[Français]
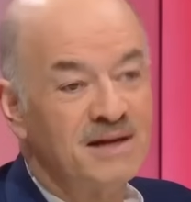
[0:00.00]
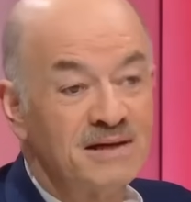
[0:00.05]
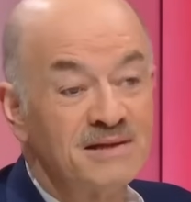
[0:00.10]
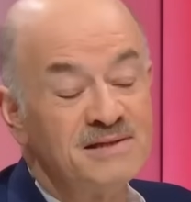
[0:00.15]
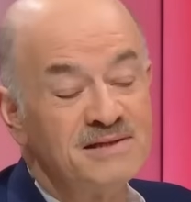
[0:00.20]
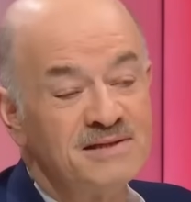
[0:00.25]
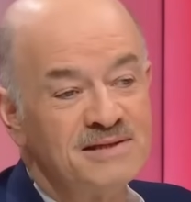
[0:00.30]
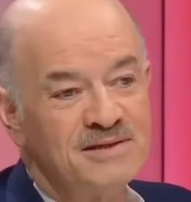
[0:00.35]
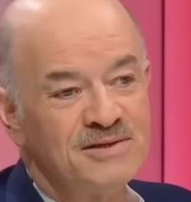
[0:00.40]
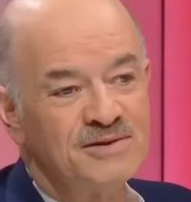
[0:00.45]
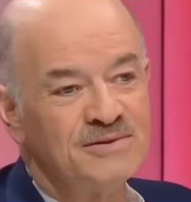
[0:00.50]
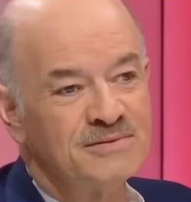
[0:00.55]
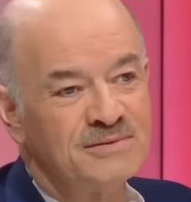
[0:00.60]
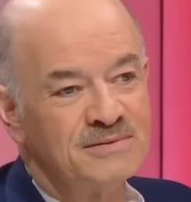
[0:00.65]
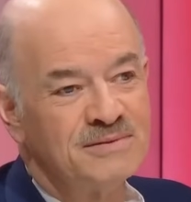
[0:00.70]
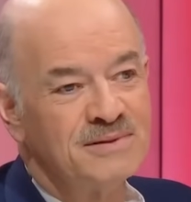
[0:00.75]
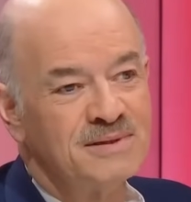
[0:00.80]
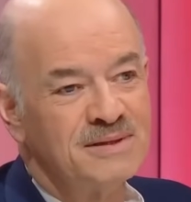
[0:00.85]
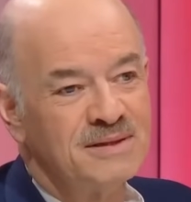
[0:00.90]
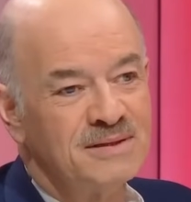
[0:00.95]
l'inquisition.
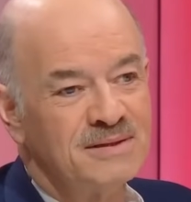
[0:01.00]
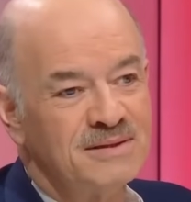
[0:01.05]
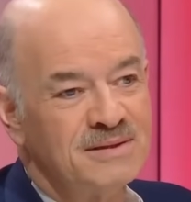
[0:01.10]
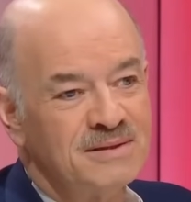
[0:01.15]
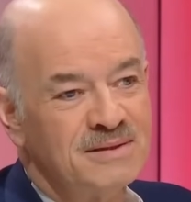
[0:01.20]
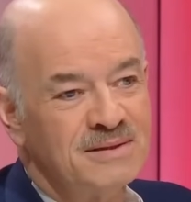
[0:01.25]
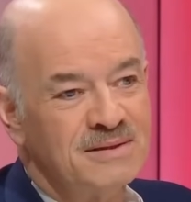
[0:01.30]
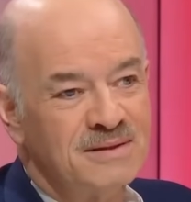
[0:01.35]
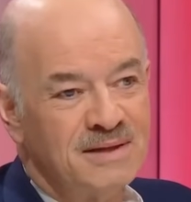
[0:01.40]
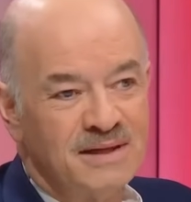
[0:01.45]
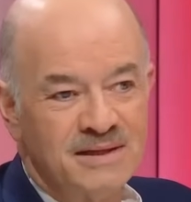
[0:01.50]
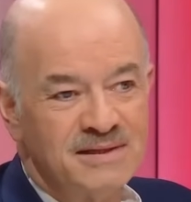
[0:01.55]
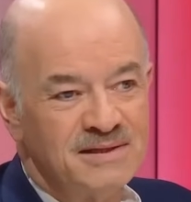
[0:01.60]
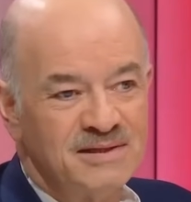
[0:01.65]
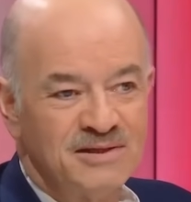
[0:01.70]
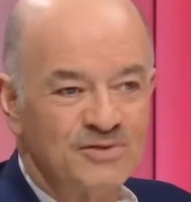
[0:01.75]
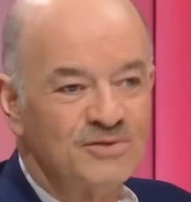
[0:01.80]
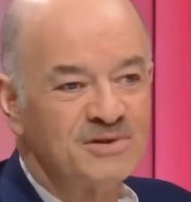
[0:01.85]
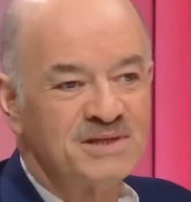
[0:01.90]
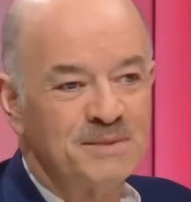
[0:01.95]

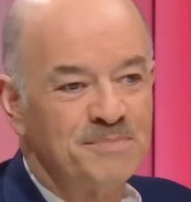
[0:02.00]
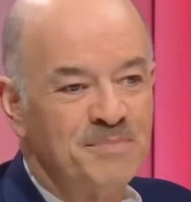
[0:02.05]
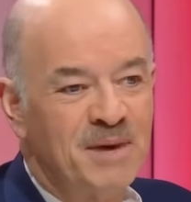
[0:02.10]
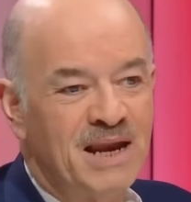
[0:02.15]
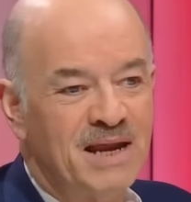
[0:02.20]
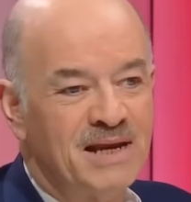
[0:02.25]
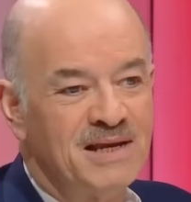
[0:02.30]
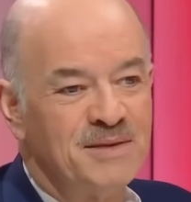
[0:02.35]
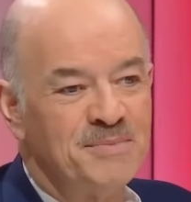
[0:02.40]
L'inquisition, c'est pas la